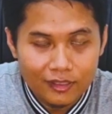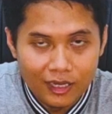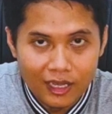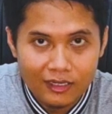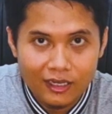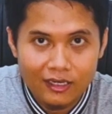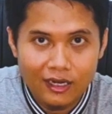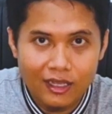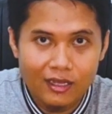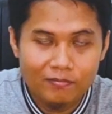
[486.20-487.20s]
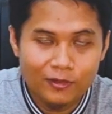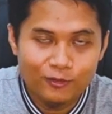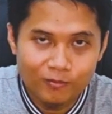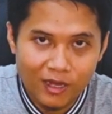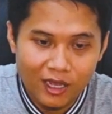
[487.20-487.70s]
Yang ada adalah
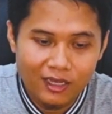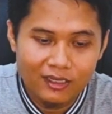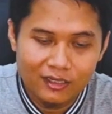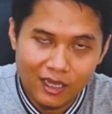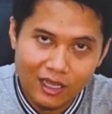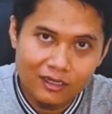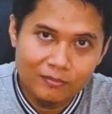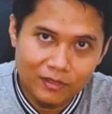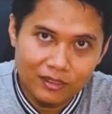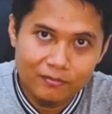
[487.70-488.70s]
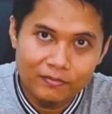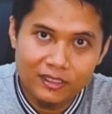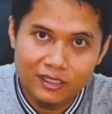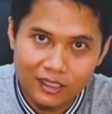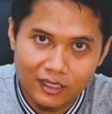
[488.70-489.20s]
mengubah dan
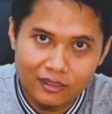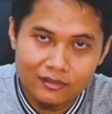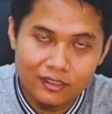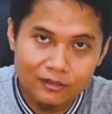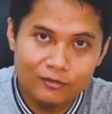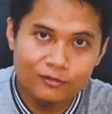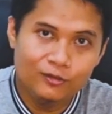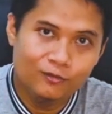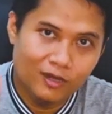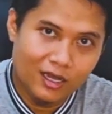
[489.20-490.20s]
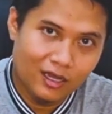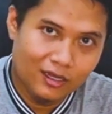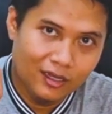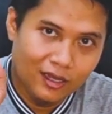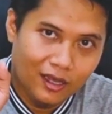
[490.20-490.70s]
berpikir. Itu dua
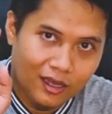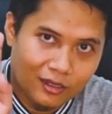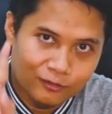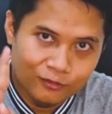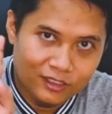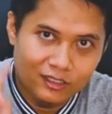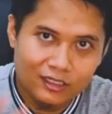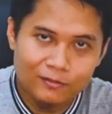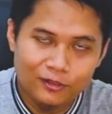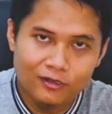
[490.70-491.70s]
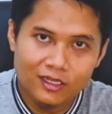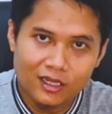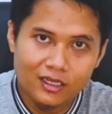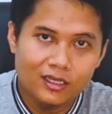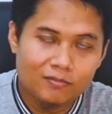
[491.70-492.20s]
kuncinya
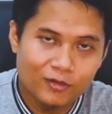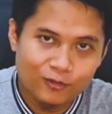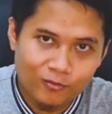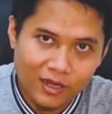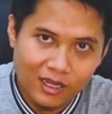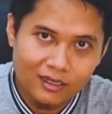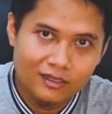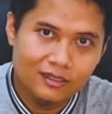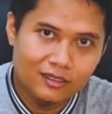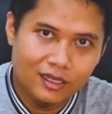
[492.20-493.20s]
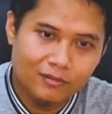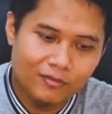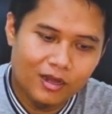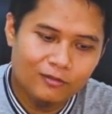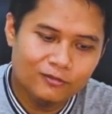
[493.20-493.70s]
sebetulnya, mengubah dan
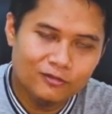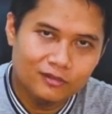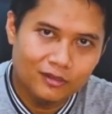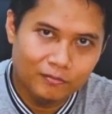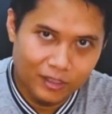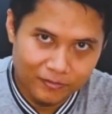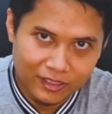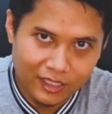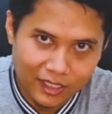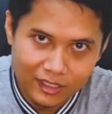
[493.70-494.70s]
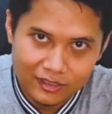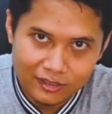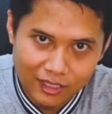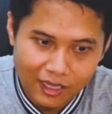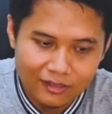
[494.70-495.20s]
mau berpikir,
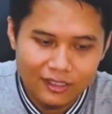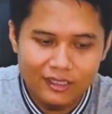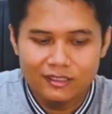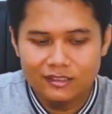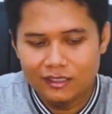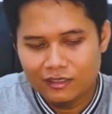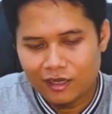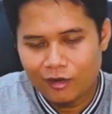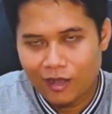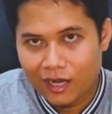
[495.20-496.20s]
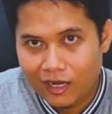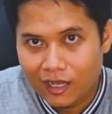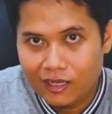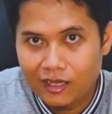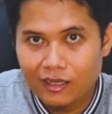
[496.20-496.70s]
ya. Jadi kalau
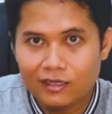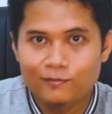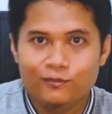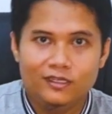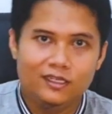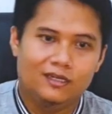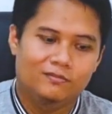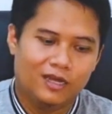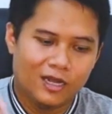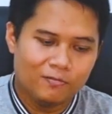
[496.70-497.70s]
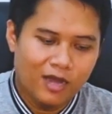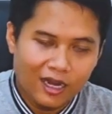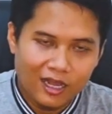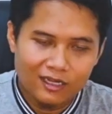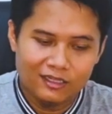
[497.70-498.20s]
Anda kemudian
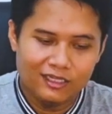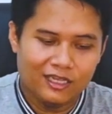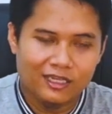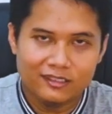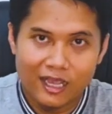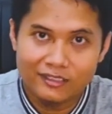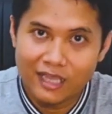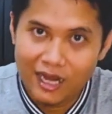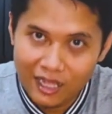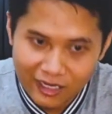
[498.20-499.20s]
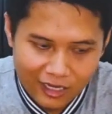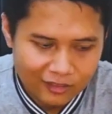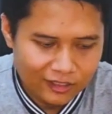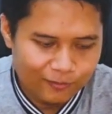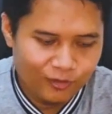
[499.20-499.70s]
marah-marah ketika saya
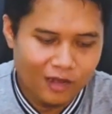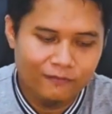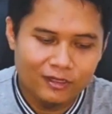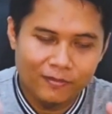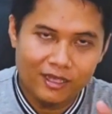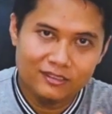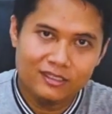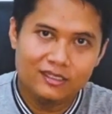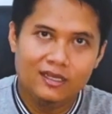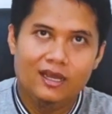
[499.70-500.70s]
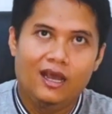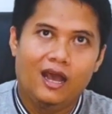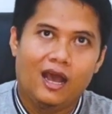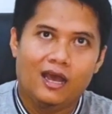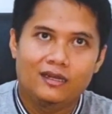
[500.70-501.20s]
salahkan si Bu afirmasi,
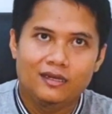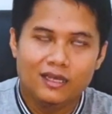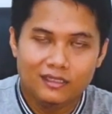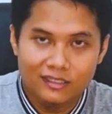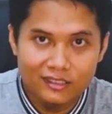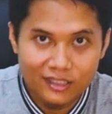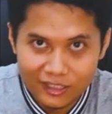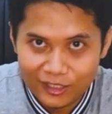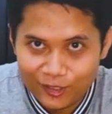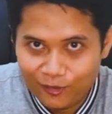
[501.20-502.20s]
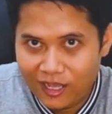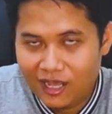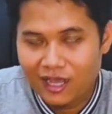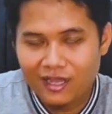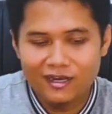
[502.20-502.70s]
anda nyinyir gitu
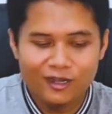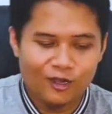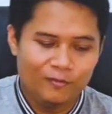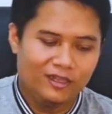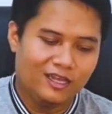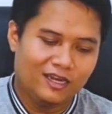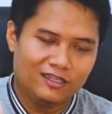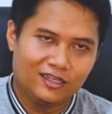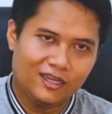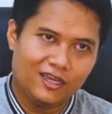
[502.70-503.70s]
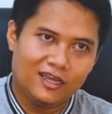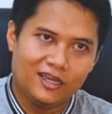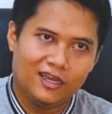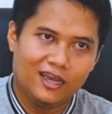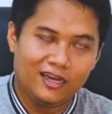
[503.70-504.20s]
ya, Anda komentarnya
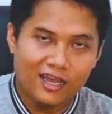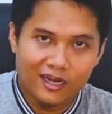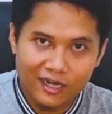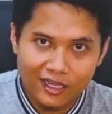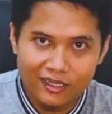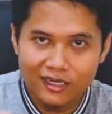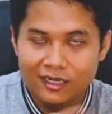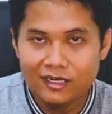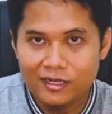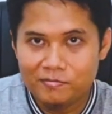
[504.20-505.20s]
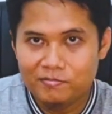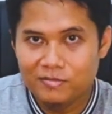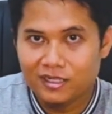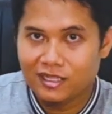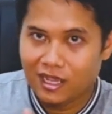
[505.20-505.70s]
aneh-aneh dan Anda
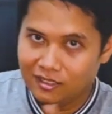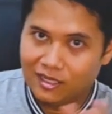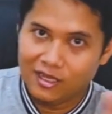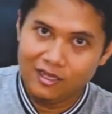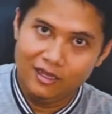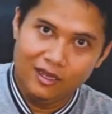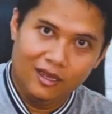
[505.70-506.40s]
bertanya